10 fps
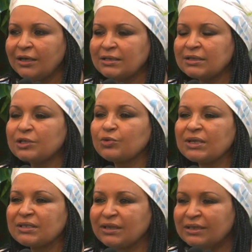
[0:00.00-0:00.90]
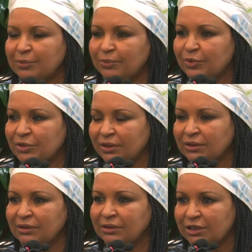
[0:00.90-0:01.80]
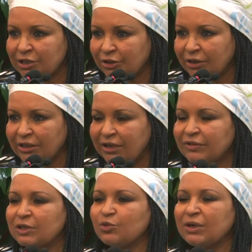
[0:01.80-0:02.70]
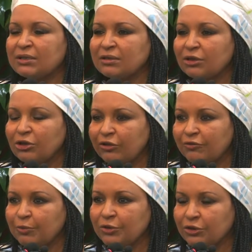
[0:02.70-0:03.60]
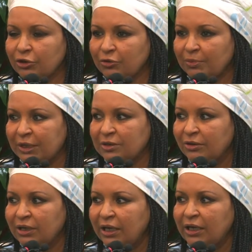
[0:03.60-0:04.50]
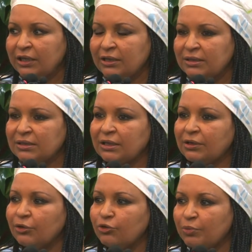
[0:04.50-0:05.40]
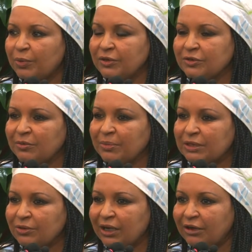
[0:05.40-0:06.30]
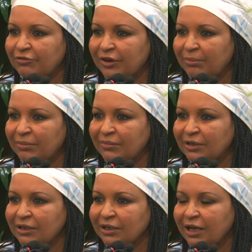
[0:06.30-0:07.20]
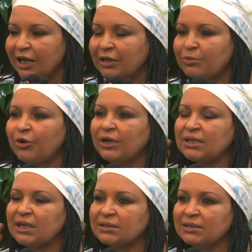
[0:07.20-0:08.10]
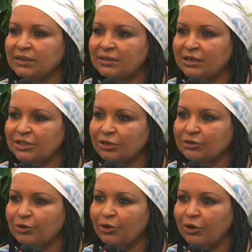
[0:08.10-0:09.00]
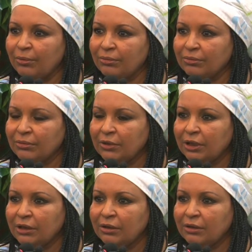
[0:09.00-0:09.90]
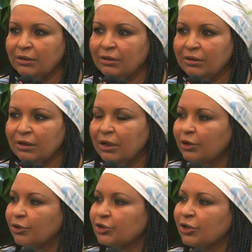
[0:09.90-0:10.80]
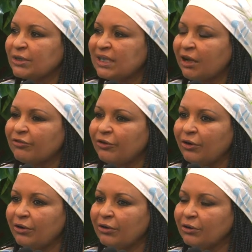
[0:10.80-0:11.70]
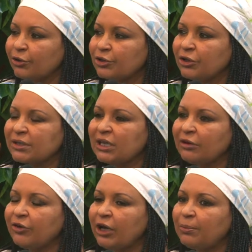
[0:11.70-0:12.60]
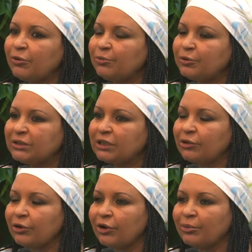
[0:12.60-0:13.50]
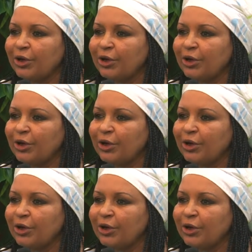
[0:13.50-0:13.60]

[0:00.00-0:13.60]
c'est 70% des gens, il y avait 69% de personnes qui disaient que nous pensons parce que la femme elle est moins intelligente que l'homme. Ah, que son cerveau, que son cerveau est plus petit que l'homme.